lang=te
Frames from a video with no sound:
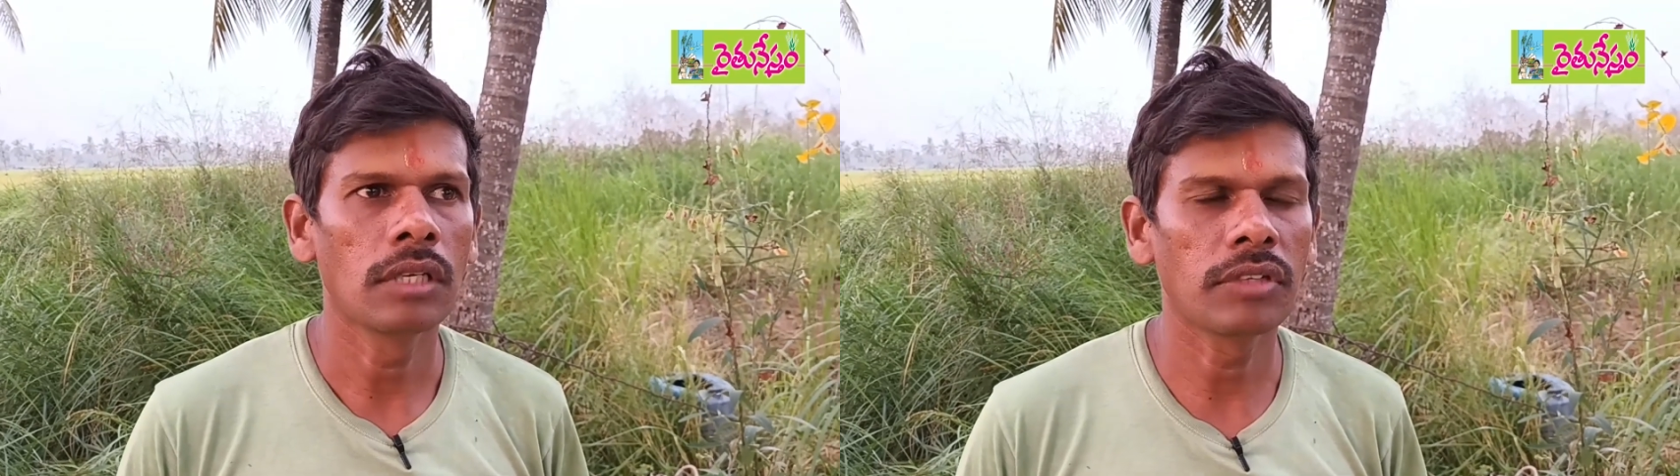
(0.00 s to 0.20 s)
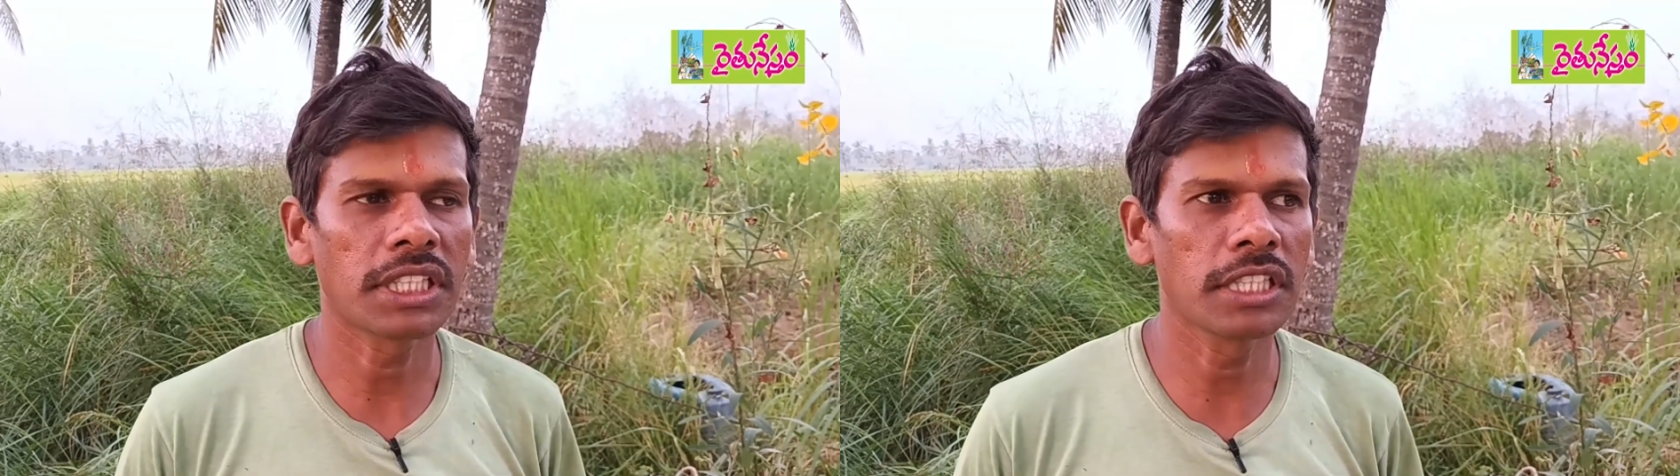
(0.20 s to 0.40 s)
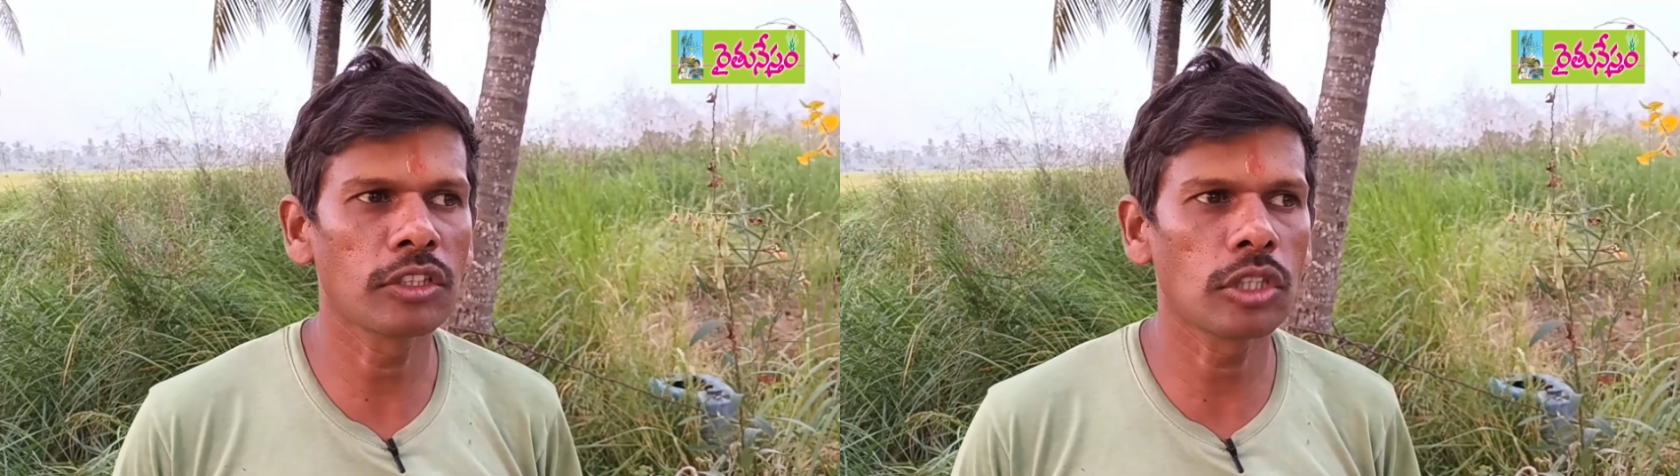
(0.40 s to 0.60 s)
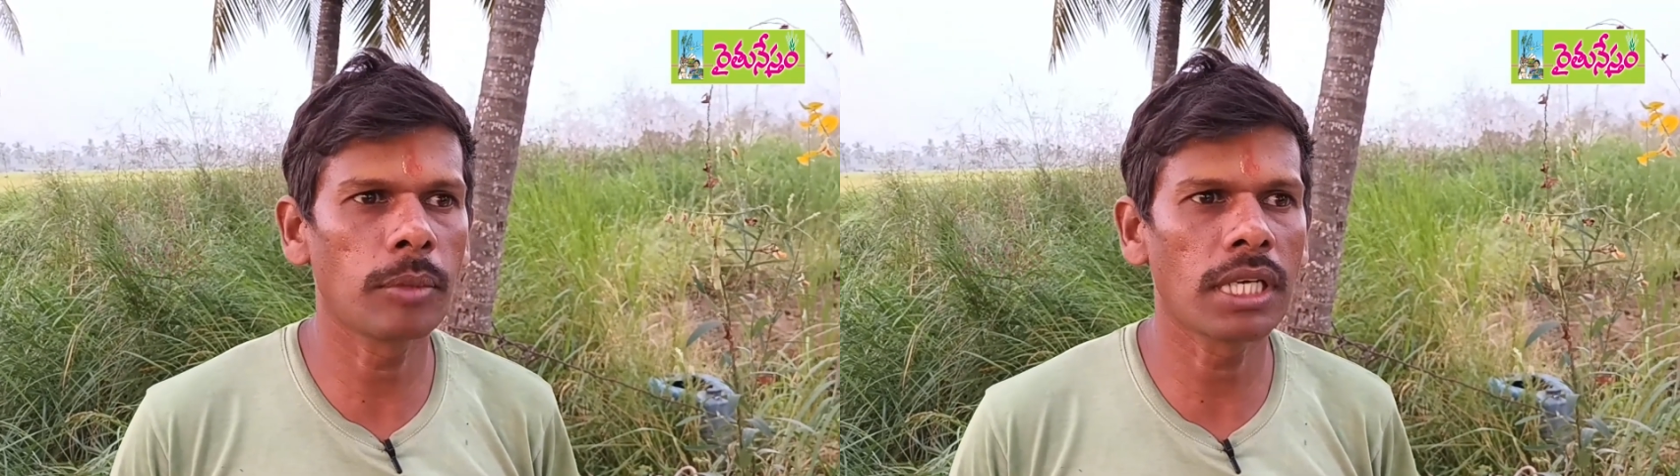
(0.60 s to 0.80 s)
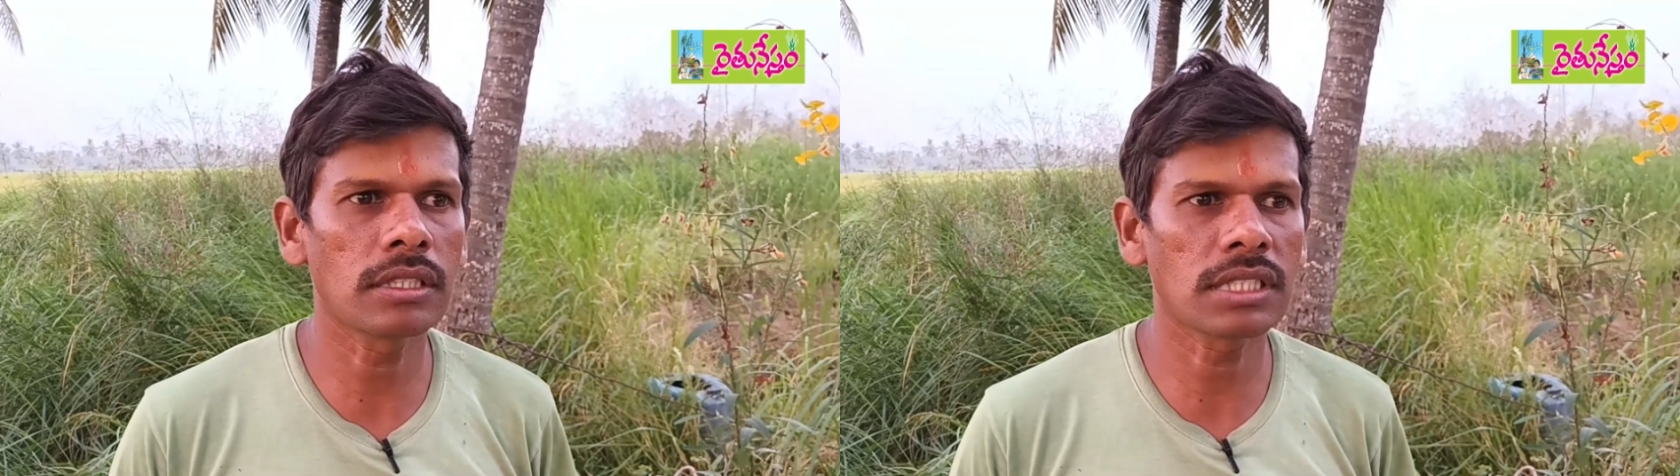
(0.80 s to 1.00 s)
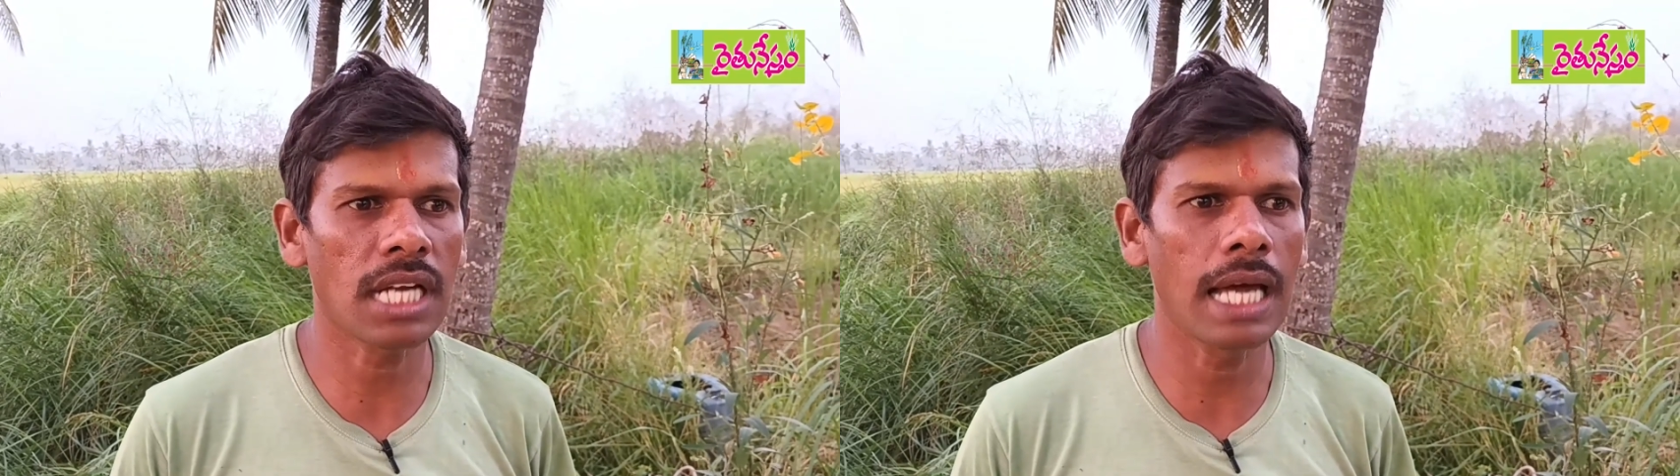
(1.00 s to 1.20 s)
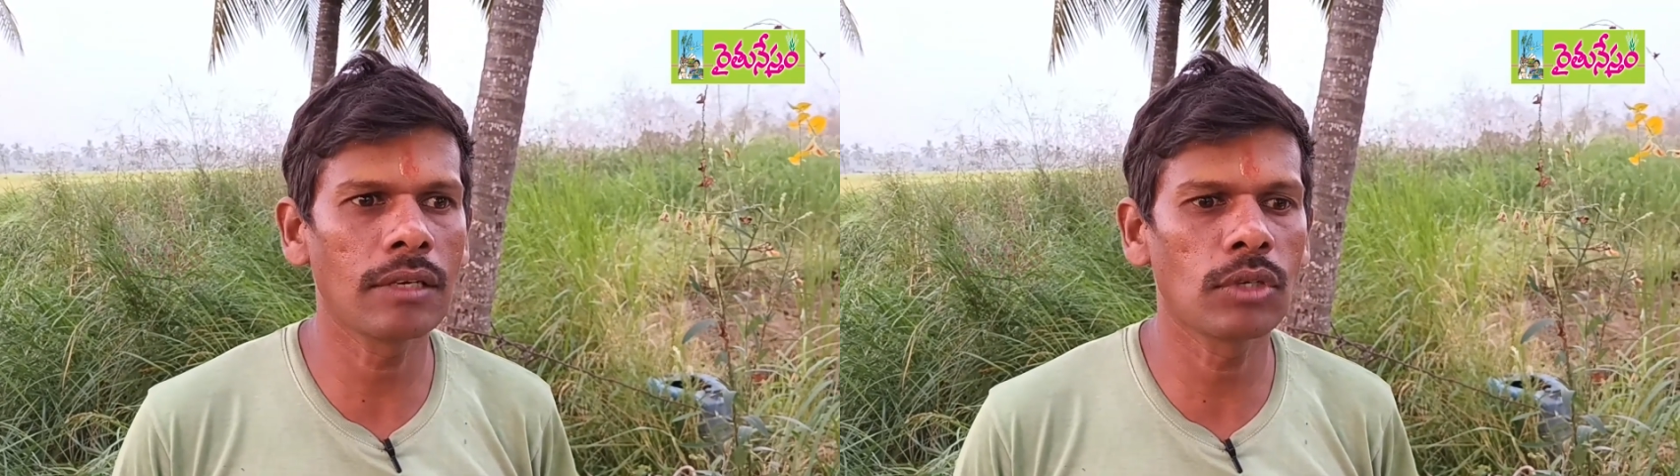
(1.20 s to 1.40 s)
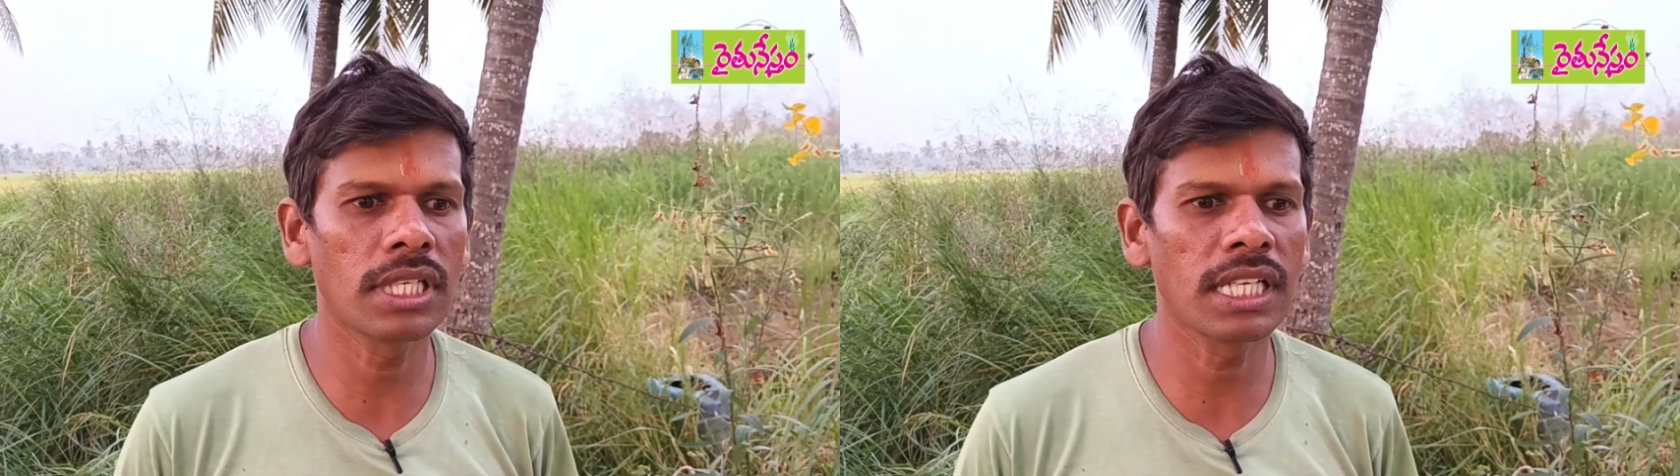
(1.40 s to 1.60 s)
విత్తనంతో పాటు స్ట్రాలు కూడా